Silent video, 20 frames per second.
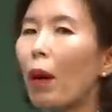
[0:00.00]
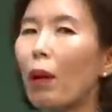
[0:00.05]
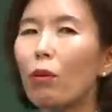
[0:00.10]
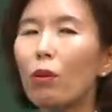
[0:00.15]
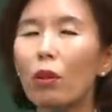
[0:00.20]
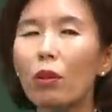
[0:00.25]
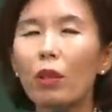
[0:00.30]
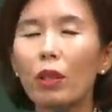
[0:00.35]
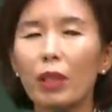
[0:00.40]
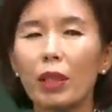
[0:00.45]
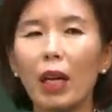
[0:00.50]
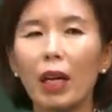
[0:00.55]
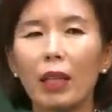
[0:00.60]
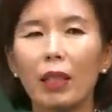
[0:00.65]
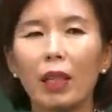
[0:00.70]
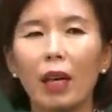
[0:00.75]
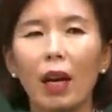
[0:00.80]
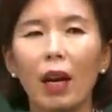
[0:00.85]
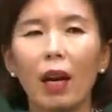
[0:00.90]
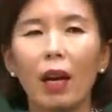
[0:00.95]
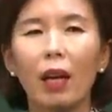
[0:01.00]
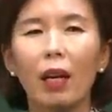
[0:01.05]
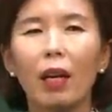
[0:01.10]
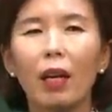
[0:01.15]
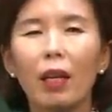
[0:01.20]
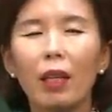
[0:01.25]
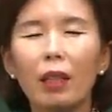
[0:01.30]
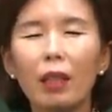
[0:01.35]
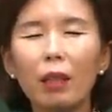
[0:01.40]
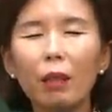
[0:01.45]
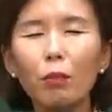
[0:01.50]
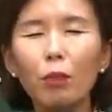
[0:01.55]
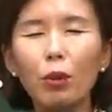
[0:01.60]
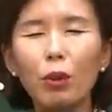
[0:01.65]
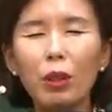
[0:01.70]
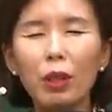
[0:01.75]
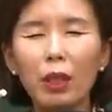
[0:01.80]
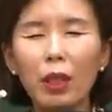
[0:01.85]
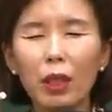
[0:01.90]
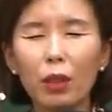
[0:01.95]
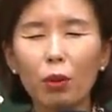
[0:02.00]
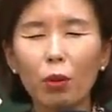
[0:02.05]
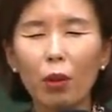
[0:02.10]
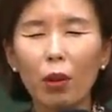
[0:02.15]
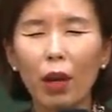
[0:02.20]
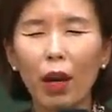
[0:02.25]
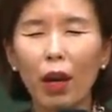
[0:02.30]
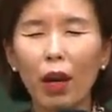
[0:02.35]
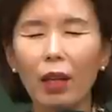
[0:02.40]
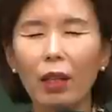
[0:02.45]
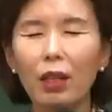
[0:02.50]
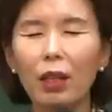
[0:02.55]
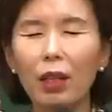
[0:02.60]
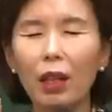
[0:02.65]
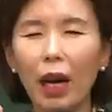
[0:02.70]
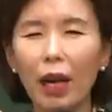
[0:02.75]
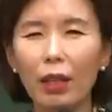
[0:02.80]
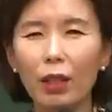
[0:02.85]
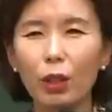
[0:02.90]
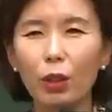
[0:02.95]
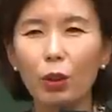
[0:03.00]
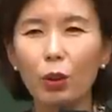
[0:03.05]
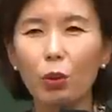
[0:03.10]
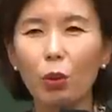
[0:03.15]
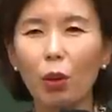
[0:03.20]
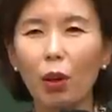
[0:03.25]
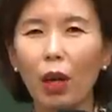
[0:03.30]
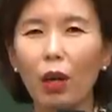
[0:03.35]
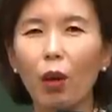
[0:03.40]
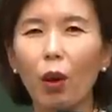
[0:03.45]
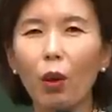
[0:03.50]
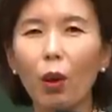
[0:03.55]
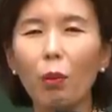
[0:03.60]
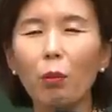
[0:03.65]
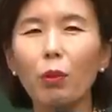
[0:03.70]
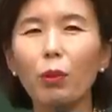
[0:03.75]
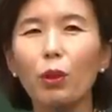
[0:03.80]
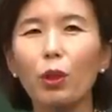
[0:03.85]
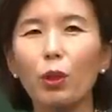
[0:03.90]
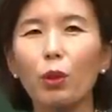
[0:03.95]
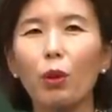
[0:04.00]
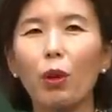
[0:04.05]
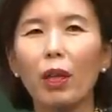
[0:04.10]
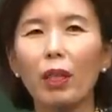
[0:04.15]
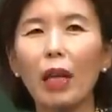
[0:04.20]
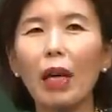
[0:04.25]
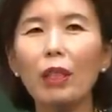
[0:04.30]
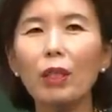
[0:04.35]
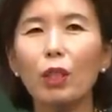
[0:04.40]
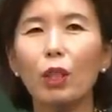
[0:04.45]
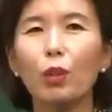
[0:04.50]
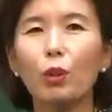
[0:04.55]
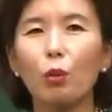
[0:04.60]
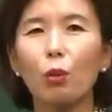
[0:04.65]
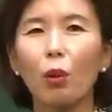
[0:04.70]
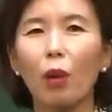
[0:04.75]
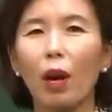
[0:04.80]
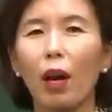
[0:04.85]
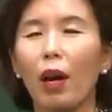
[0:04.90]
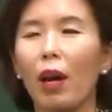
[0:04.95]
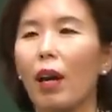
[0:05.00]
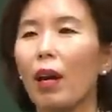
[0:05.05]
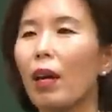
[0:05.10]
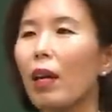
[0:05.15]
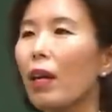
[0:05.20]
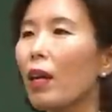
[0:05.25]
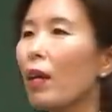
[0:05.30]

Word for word: 바꾸는 것이 아니라 그 문제 속에 그 갈등 속에 여러분들 속에 상처 속에